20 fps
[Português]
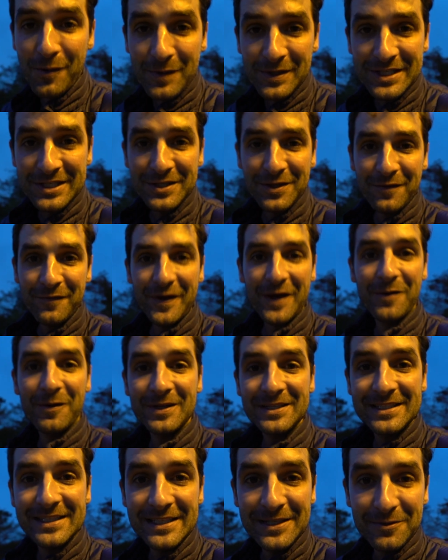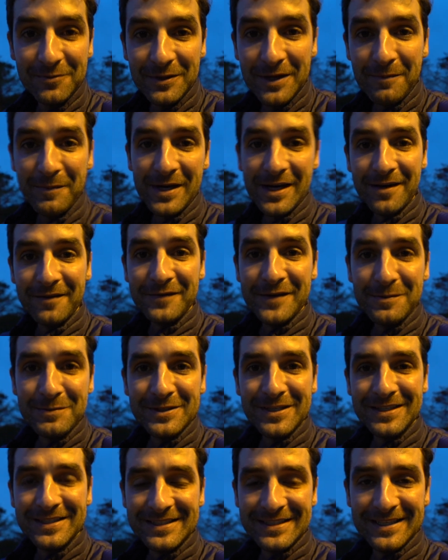Como a gente não veio às 5 da manhã,
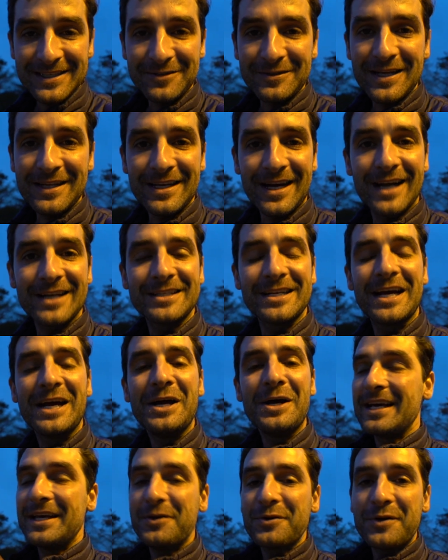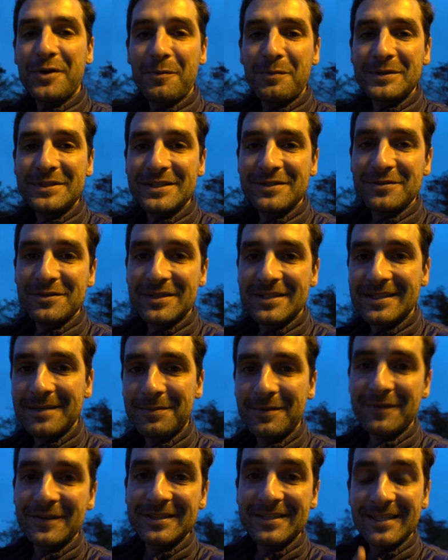viemos às 5 da tarde. E o que eu preciso dizer
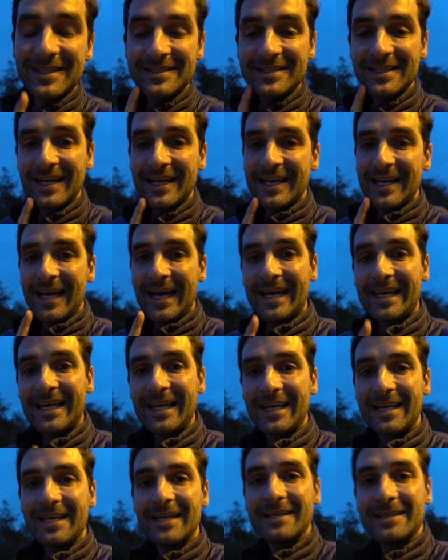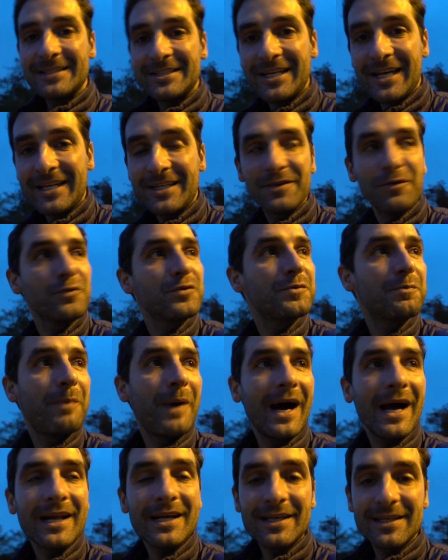para vocês é que, gente, os
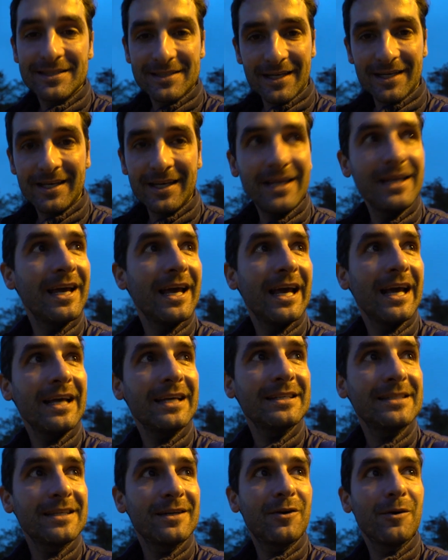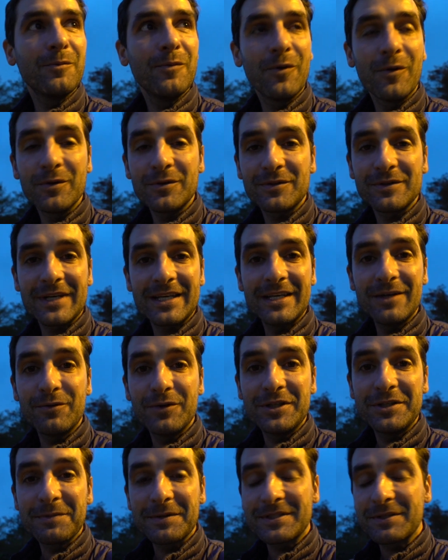parques aqui, esse como outros aqui em
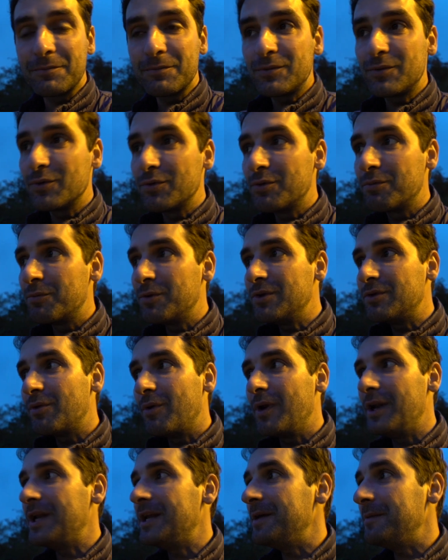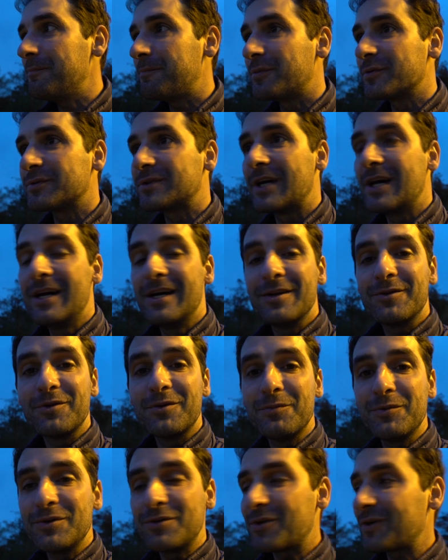Curitiba, são tudo muito limpos,
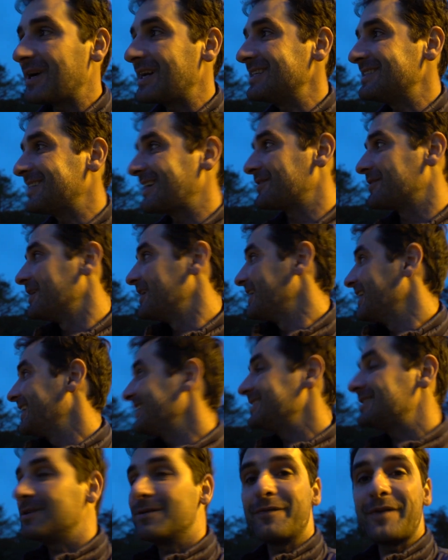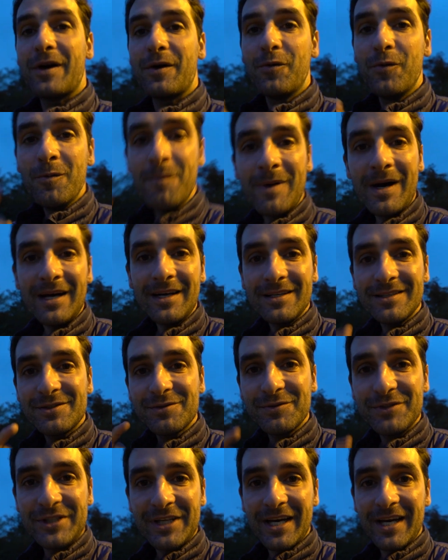tudo muito organizado. A gente não vê uma
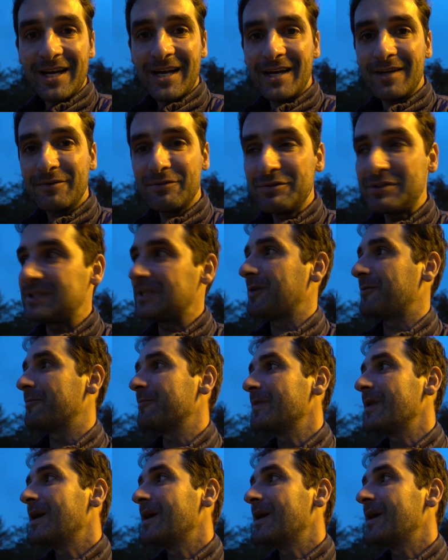sujeira no chão.